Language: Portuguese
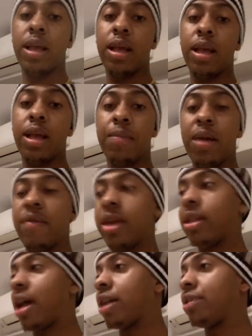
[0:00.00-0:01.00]
da minha
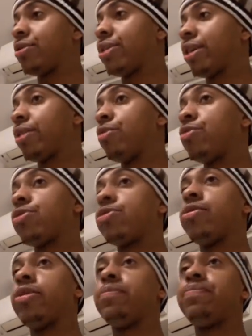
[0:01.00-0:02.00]
verdade, eu sei quem eu
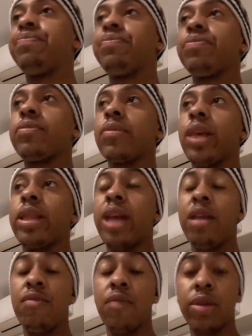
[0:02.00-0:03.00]
sou. Quem
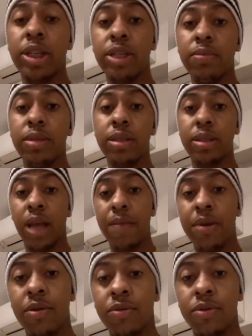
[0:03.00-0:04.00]
está em volta de mim
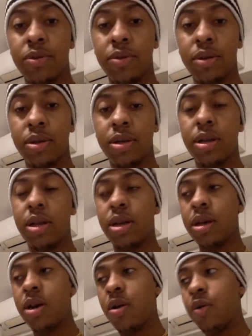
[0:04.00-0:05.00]
sabe quem eu sou.
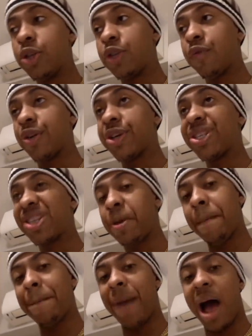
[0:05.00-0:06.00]
Os fãs que
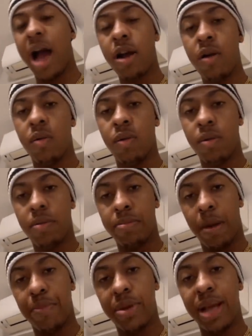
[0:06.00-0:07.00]
pagam
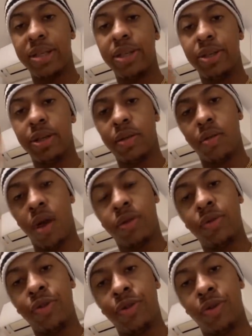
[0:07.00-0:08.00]
para poder assistir
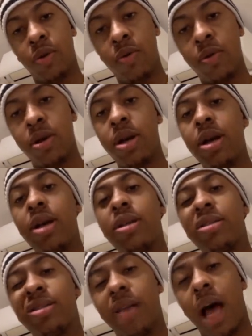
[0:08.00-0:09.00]
nosso show
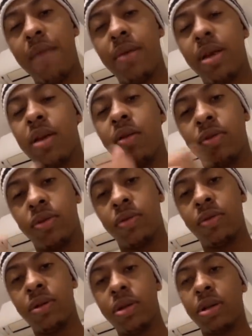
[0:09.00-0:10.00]
sabe quem eu
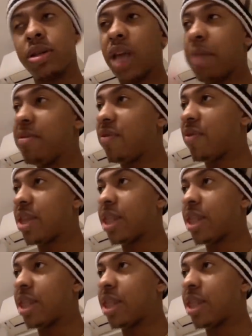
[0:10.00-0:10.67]
sou. Quem me vê na